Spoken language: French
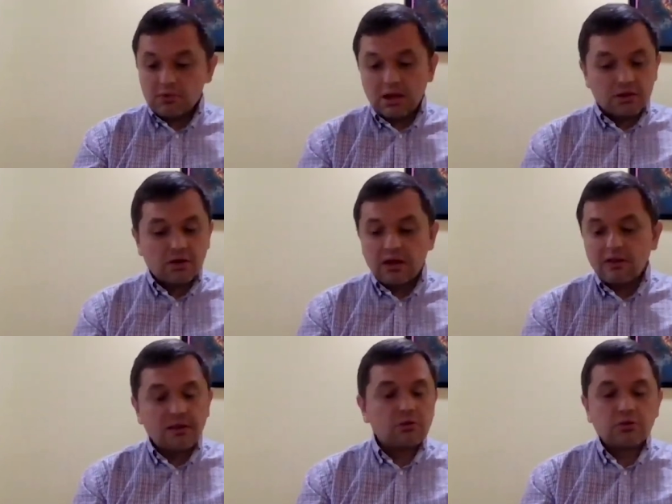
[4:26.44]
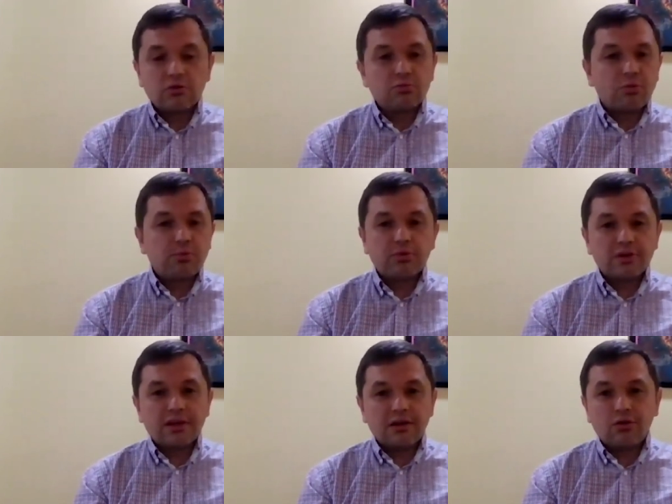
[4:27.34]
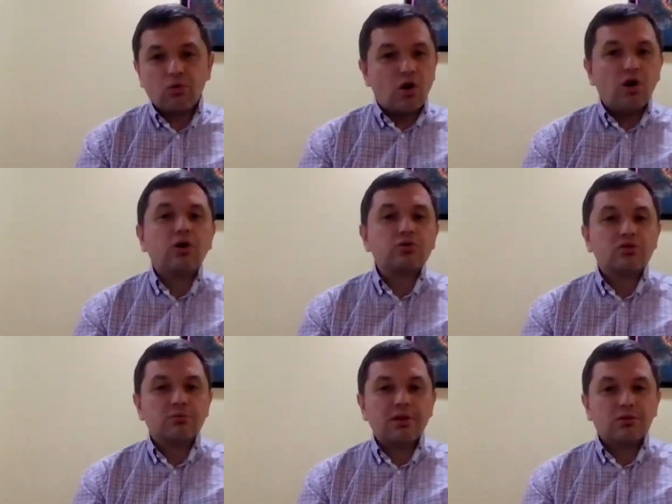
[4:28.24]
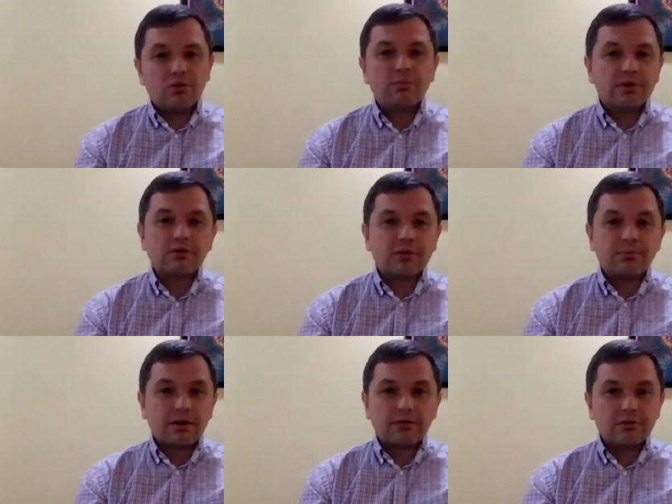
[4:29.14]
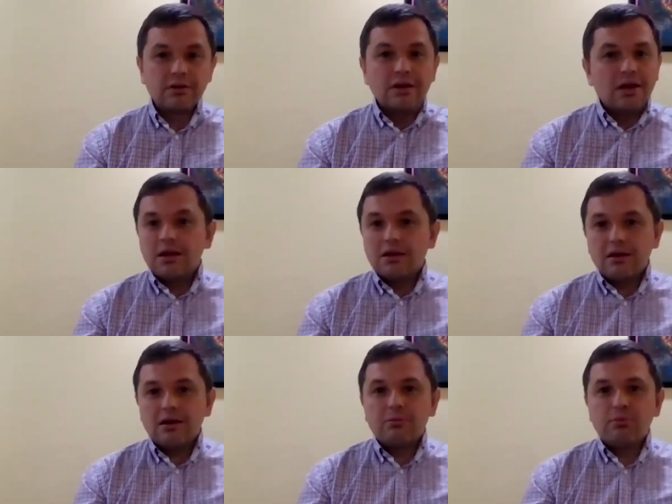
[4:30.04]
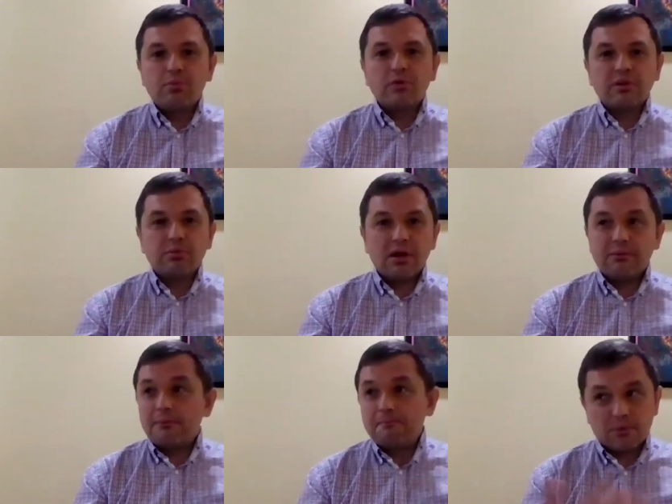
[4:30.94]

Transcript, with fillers: essayer de, poser des questions hors du domaine de compétence des personnes peut poser problème.